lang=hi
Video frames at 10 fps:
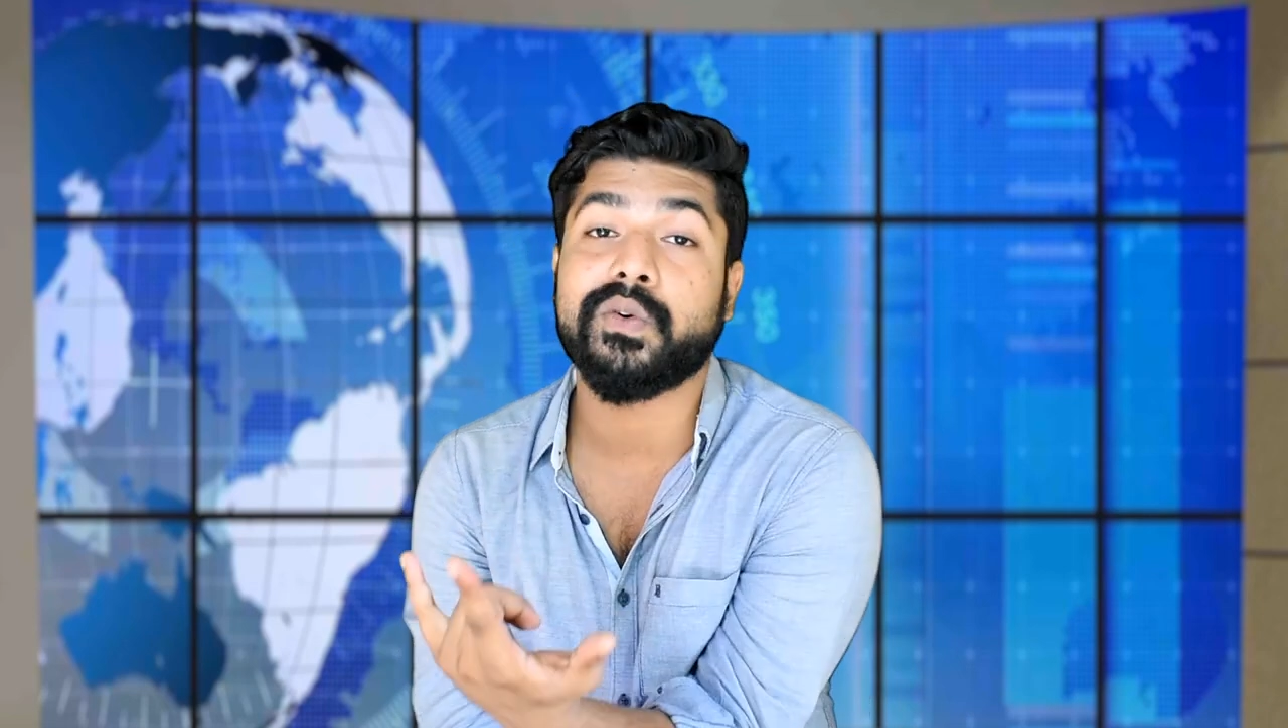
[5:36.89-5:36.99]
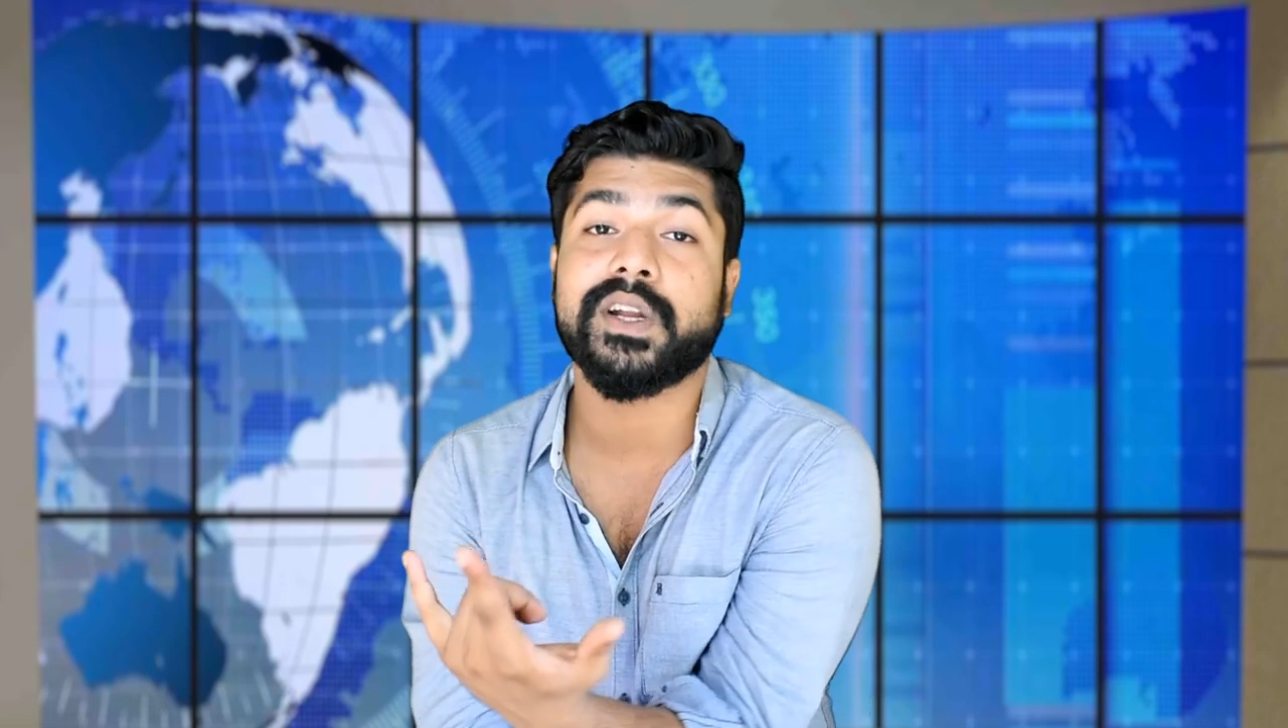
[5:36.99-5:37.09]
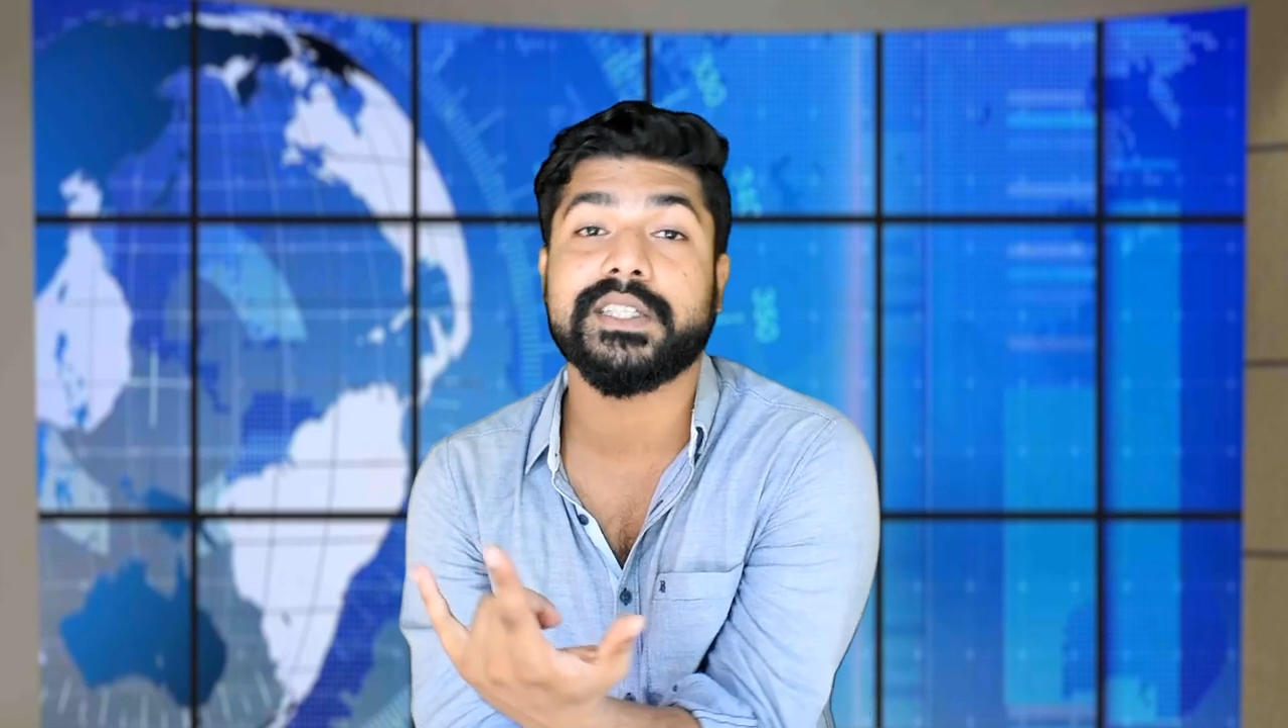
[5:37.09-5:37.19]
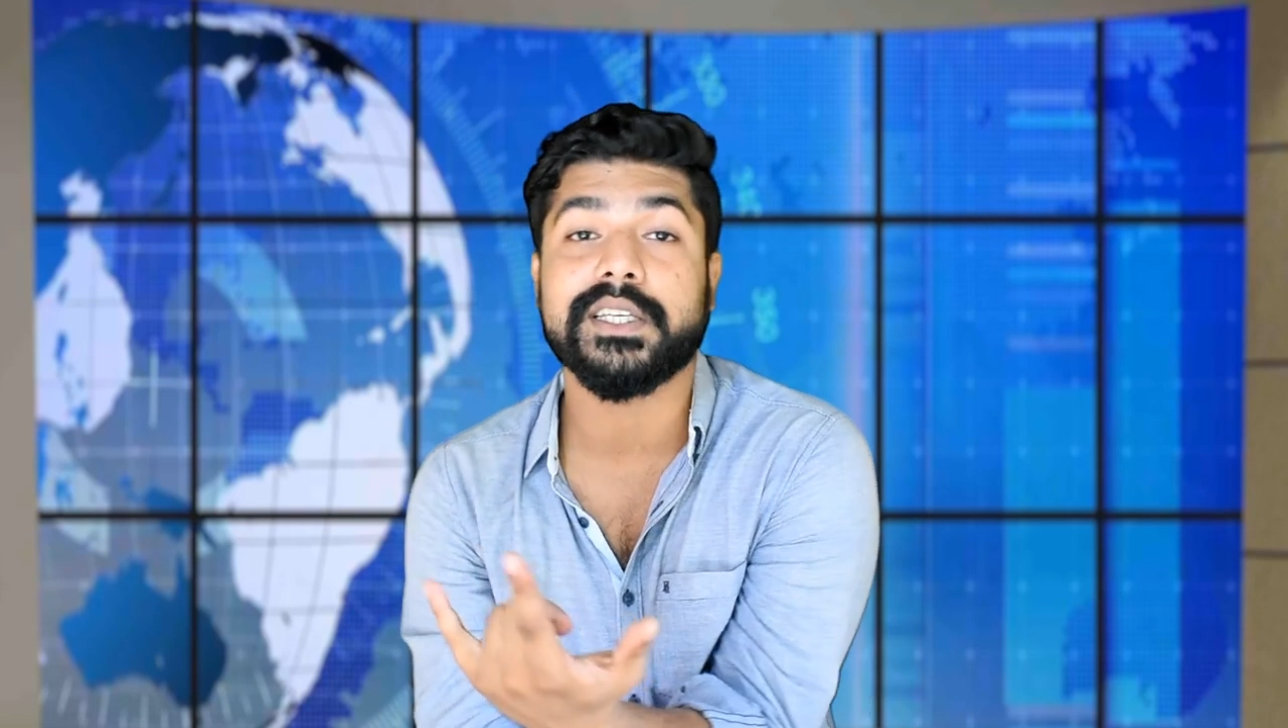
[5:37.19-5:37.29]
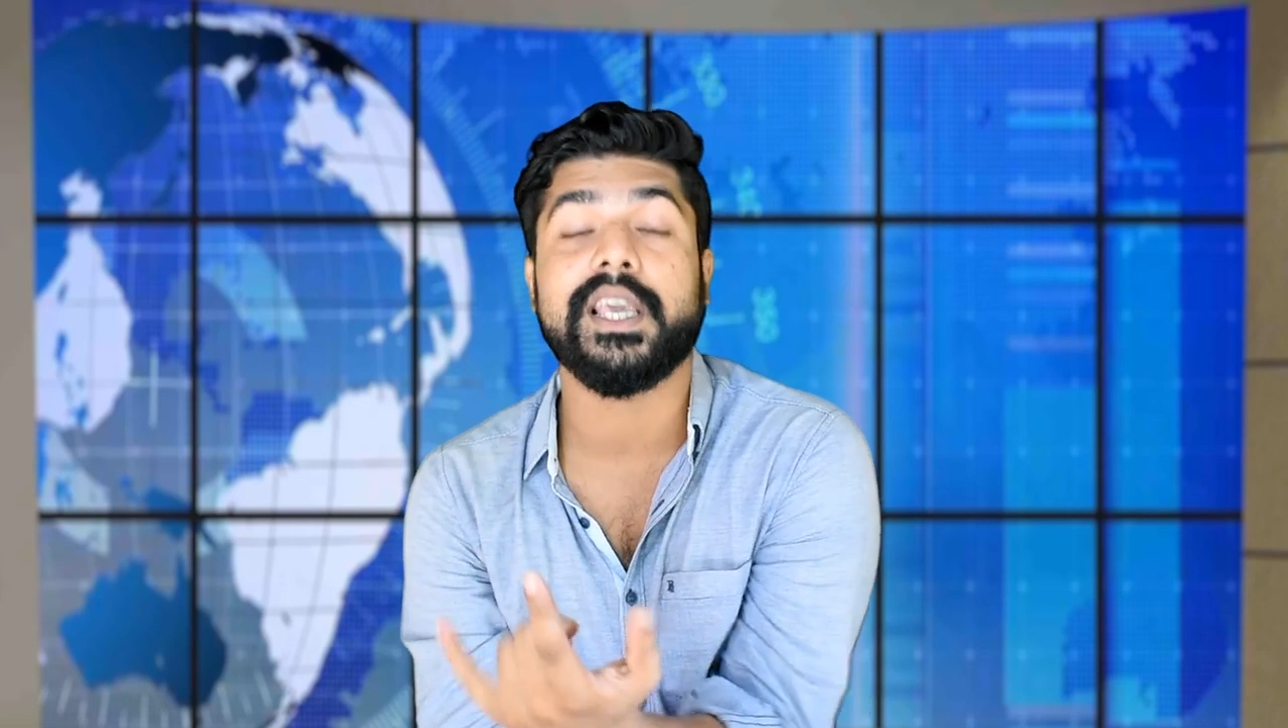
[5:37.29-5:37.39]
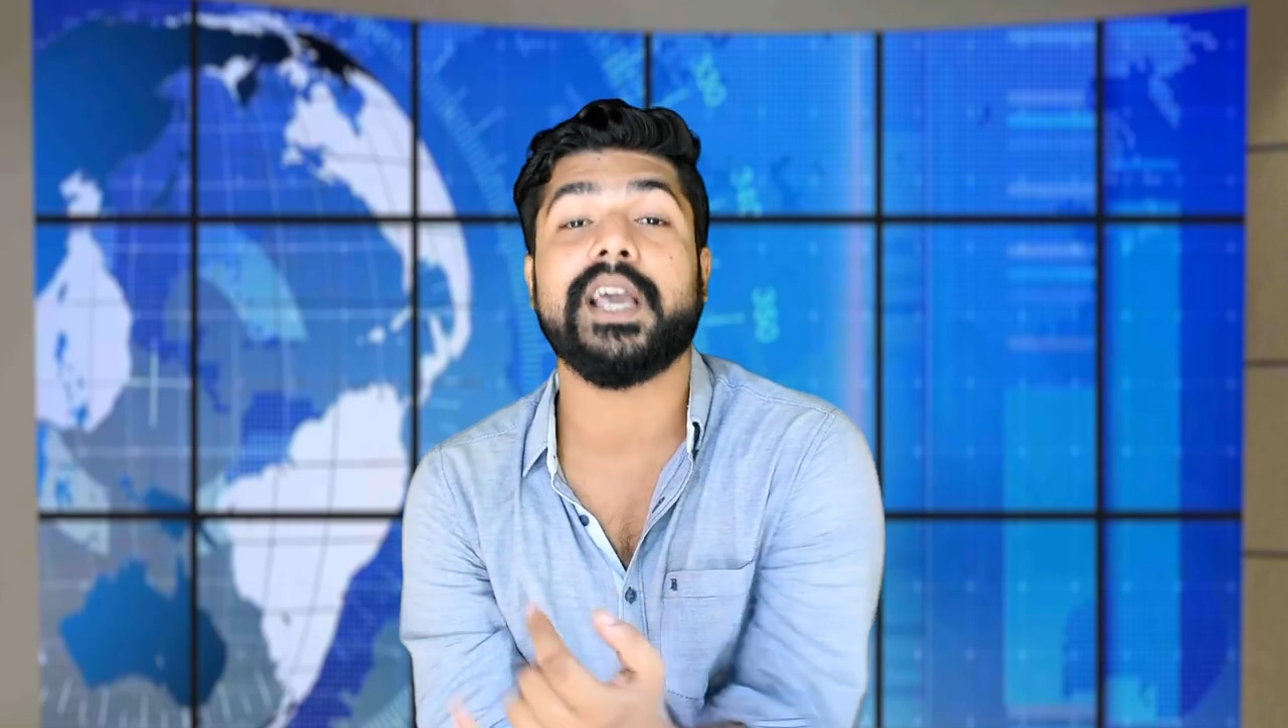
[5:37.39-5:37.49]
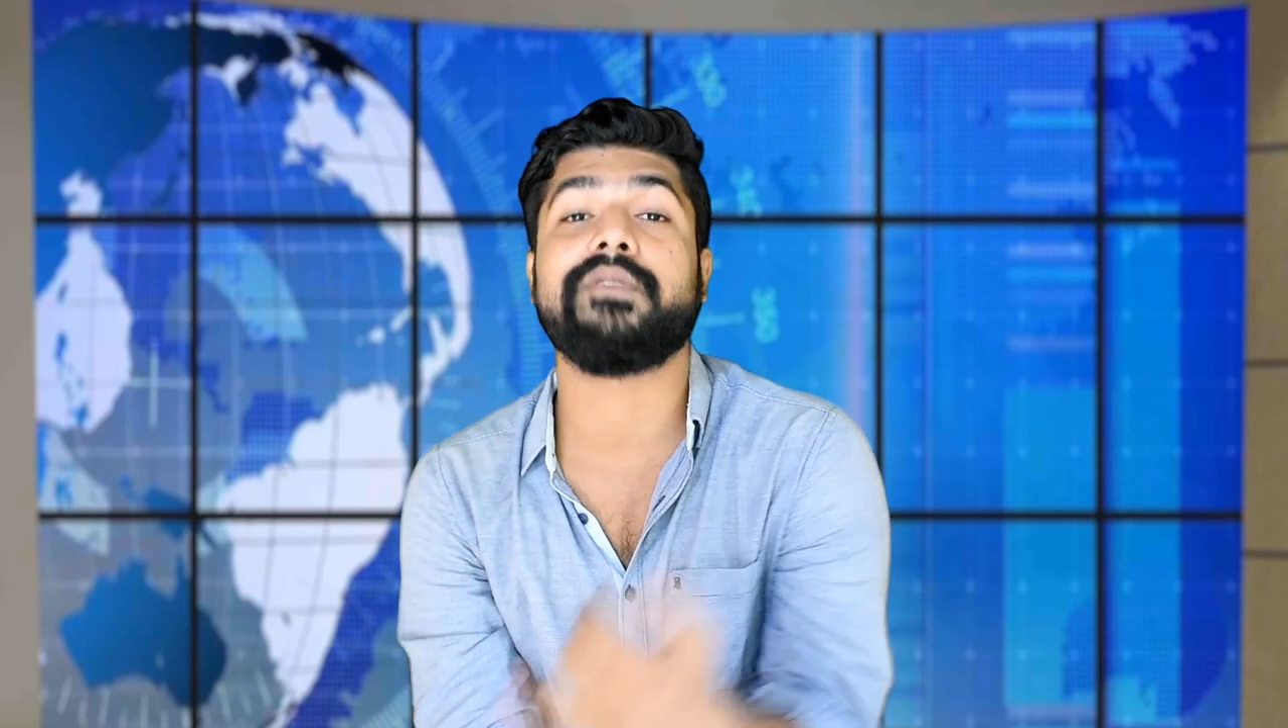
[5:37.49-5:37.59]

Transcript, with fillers: होना चाहिए